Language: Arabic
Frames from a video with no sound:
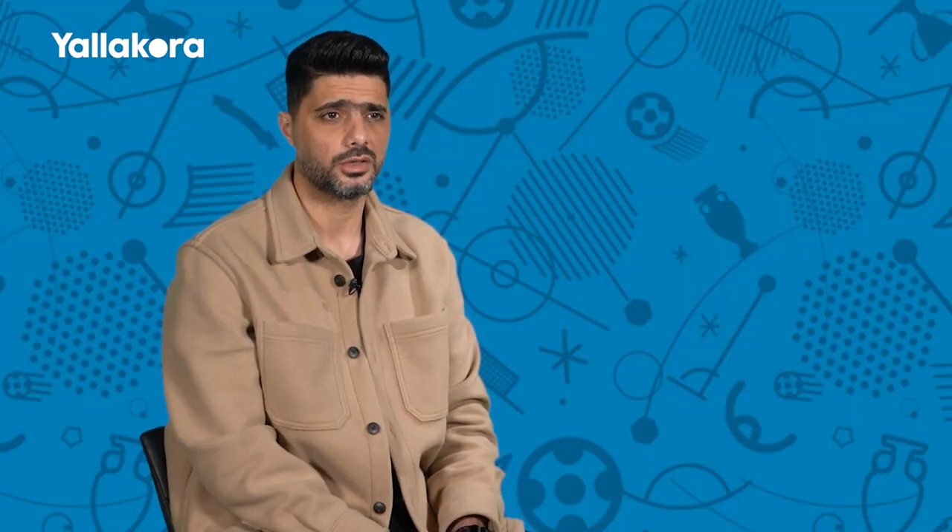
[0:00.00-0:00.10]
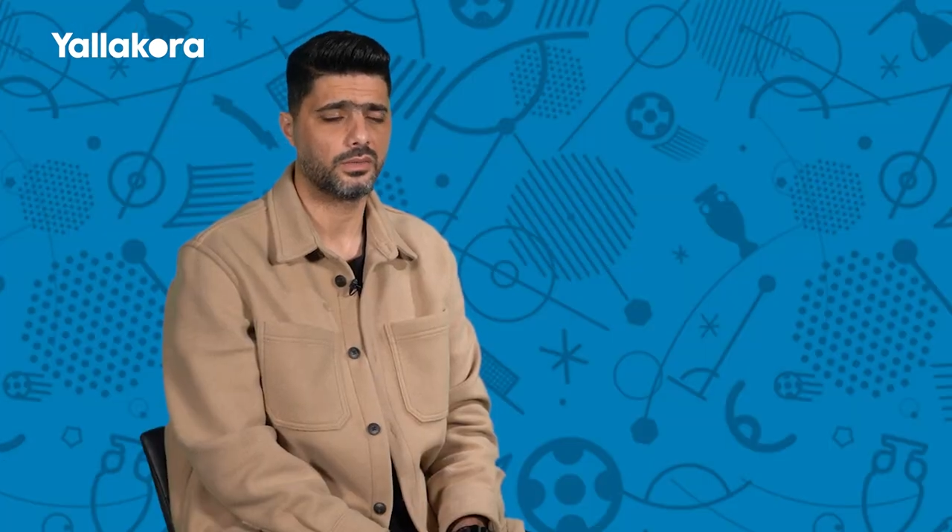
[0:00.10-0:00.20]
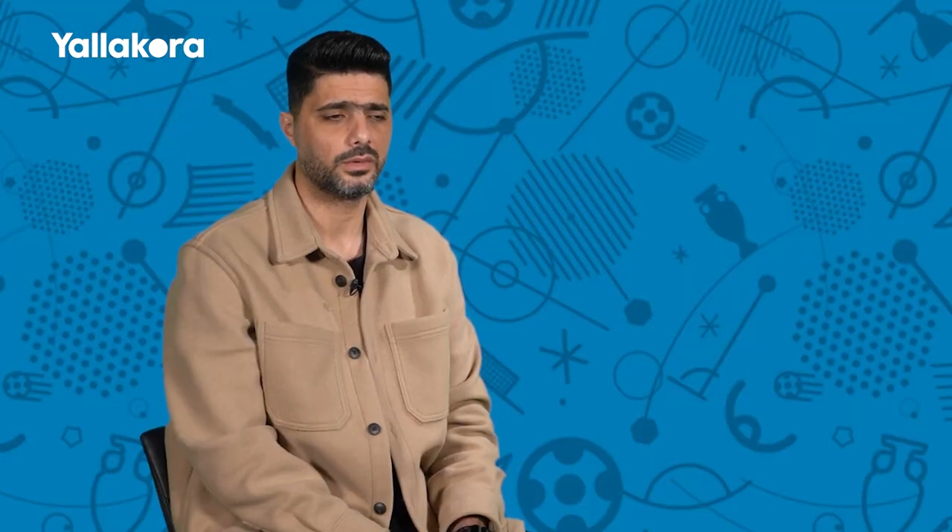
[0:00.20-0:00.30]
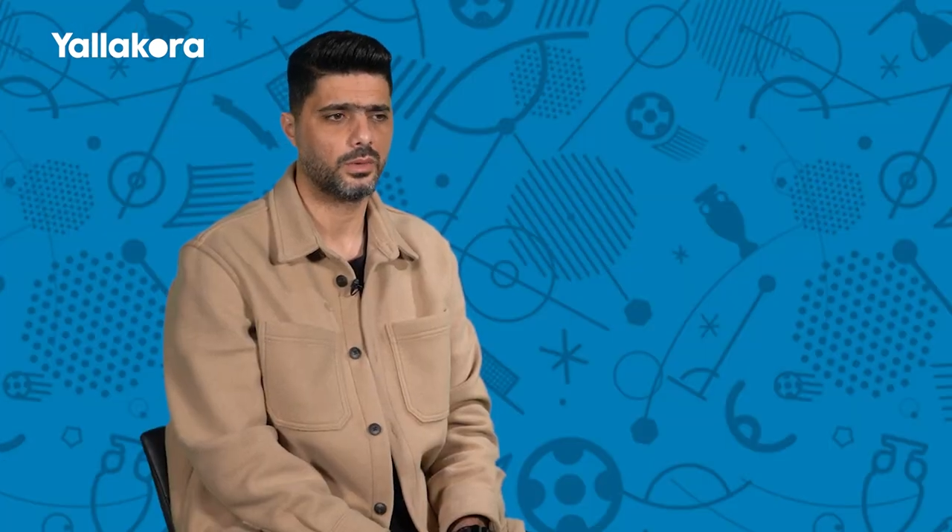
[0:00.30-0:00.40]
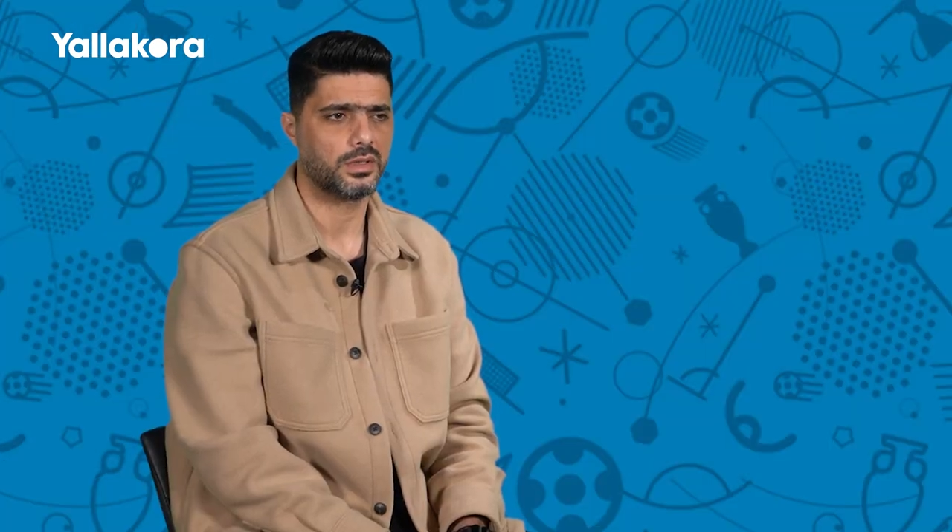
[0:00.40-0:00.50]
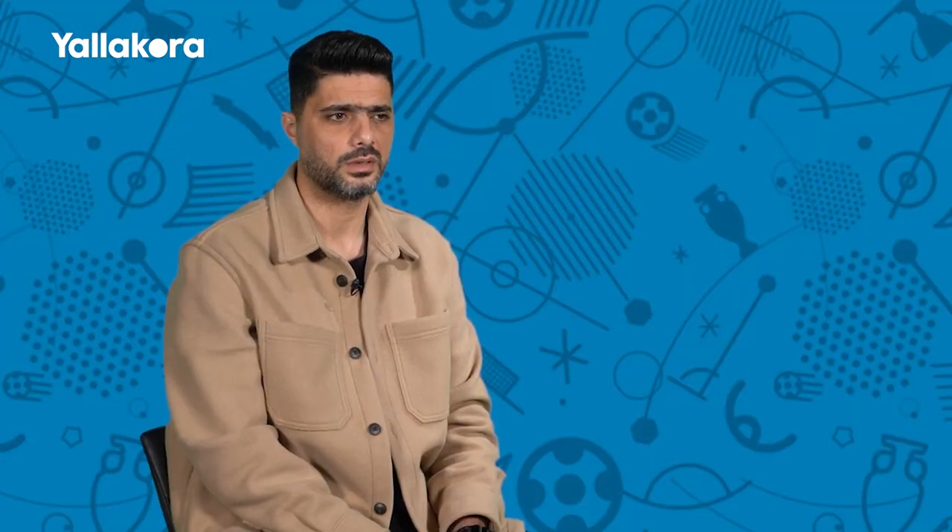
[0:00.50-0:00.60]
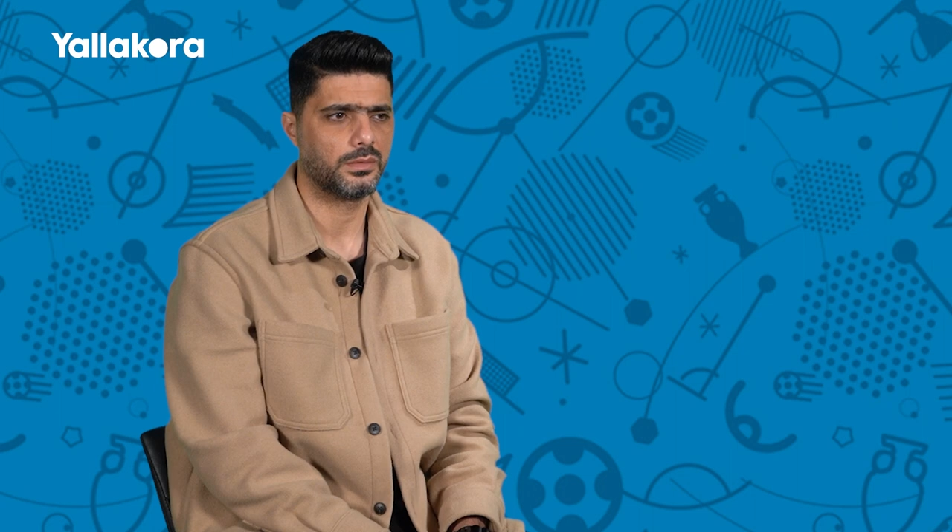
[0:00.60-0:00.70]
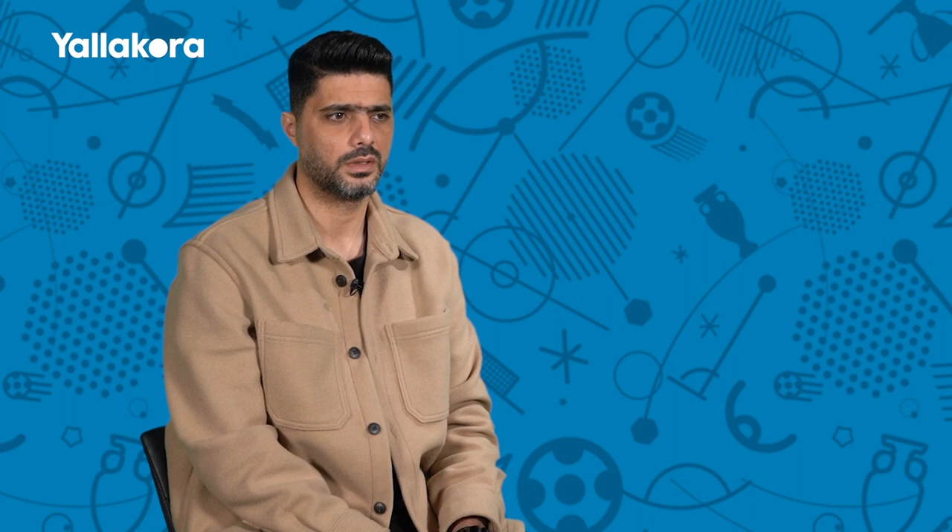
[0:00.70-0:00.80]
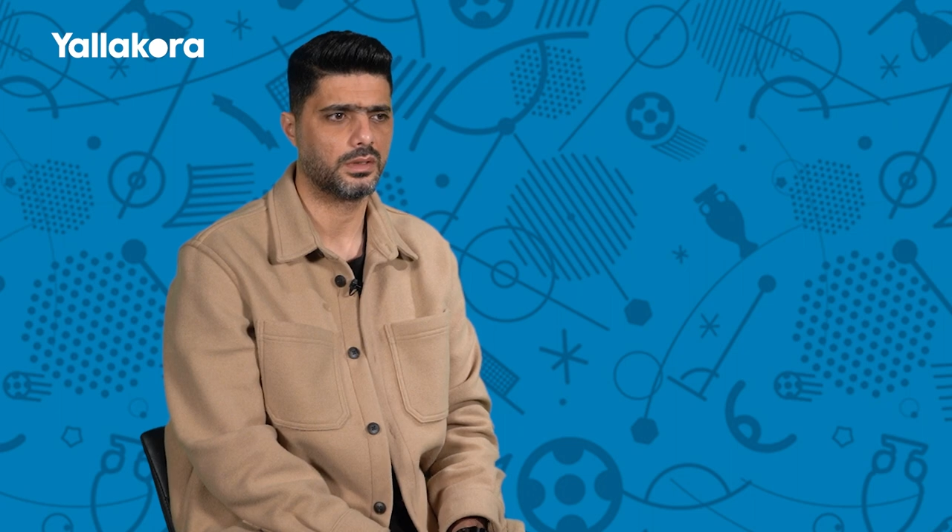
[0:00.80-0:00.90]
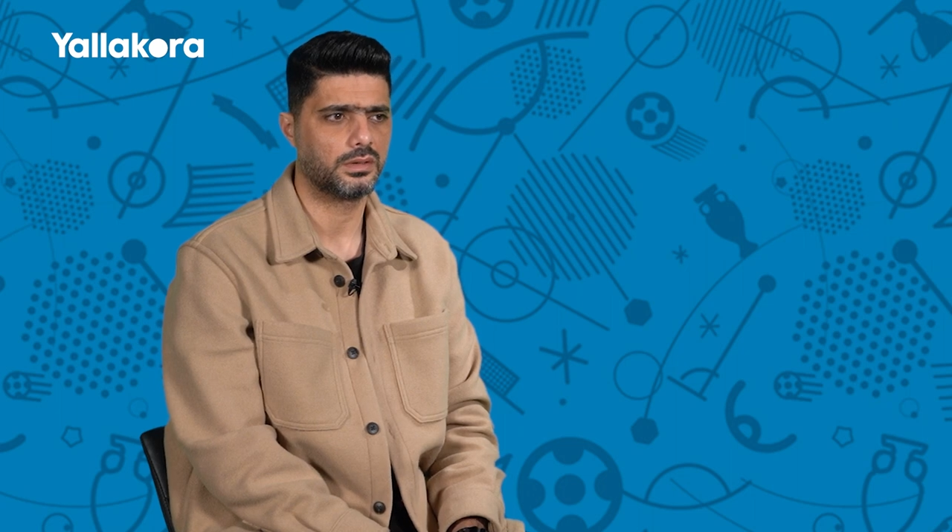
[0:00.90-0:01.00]
شايف ان هو حسبها
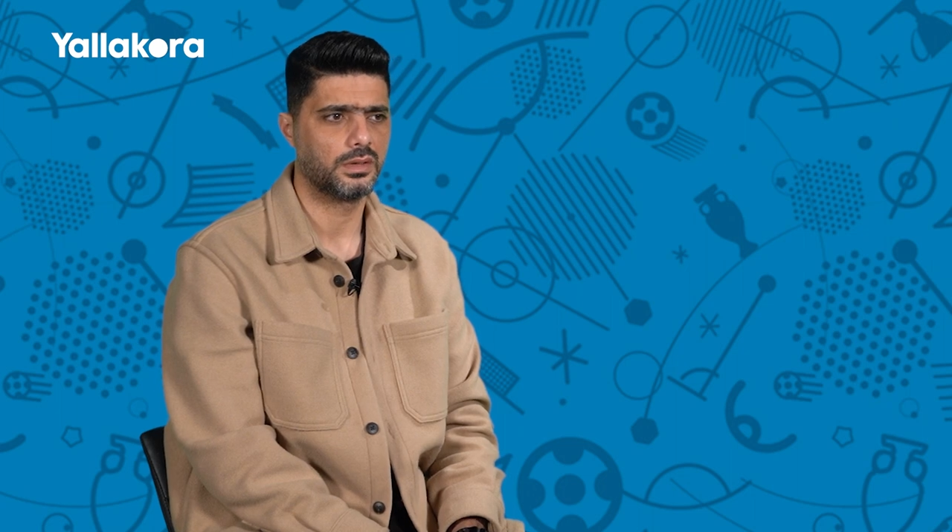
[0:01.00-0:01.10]
غلط